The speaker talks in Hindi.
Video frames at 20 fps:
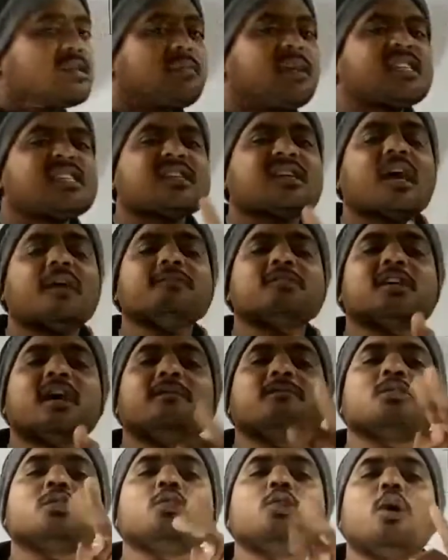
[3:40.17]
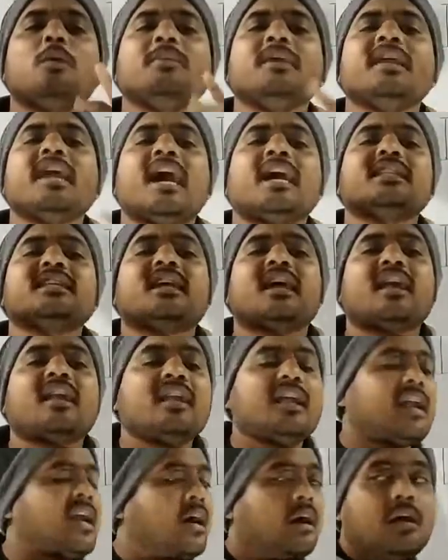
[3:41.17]
इसमें से कम से कम दो भी याद
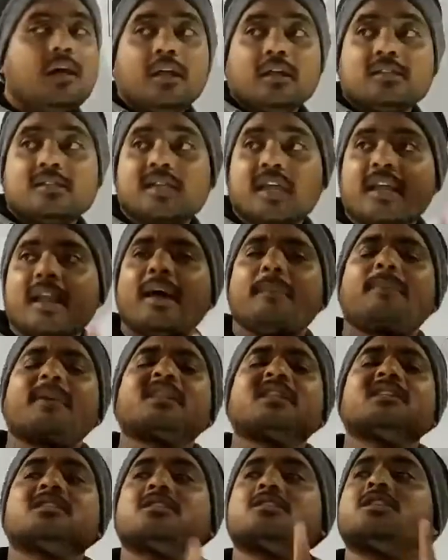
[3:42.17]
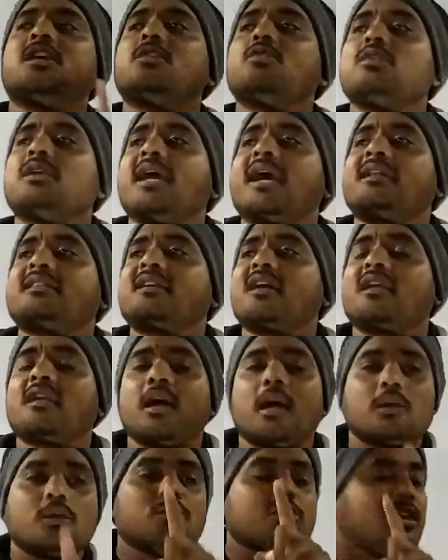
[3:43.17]
कर लेना सेनापति तो जरूर याद
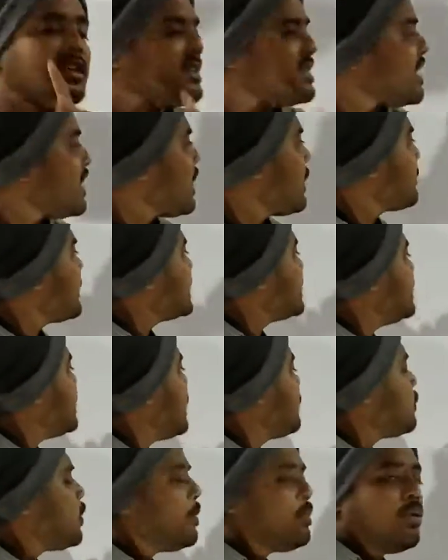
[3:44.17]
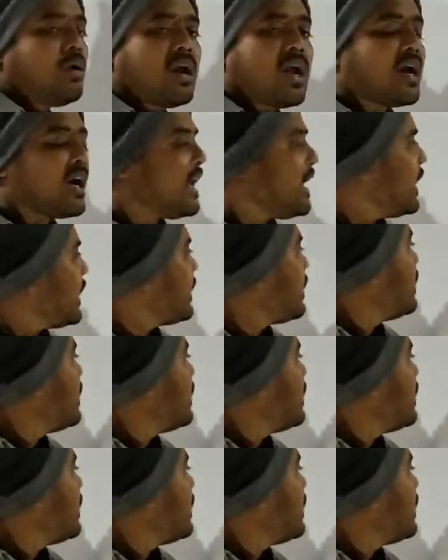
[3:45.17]
करना क्योंकि सेनापति आपको भूलना नहीं